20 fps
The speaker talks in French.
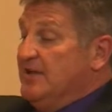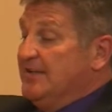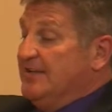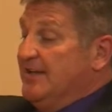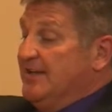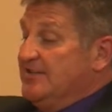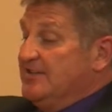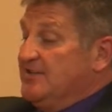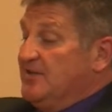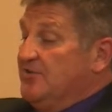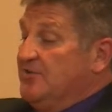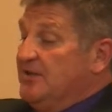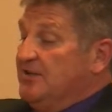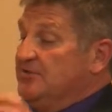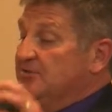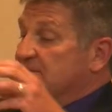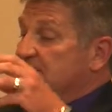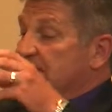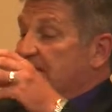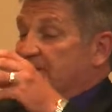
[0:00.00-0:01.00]
Attention à
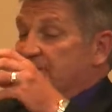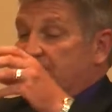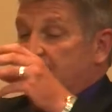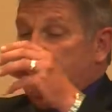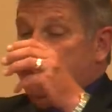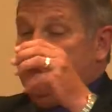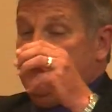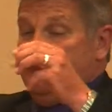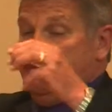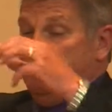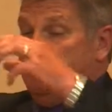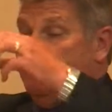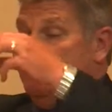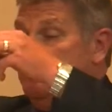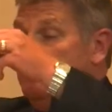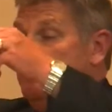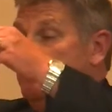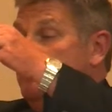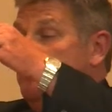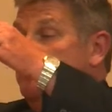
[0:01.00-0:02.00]
nos enfants.
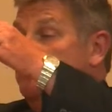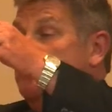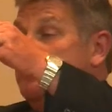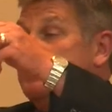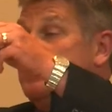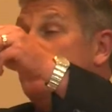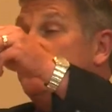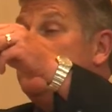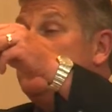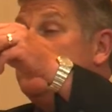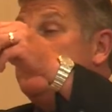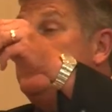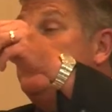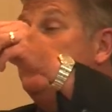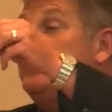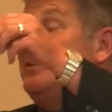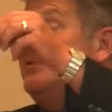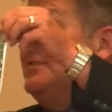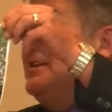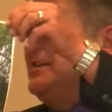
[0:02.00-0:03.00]
Il me semble que si
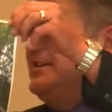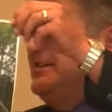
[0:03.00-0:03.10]
on avait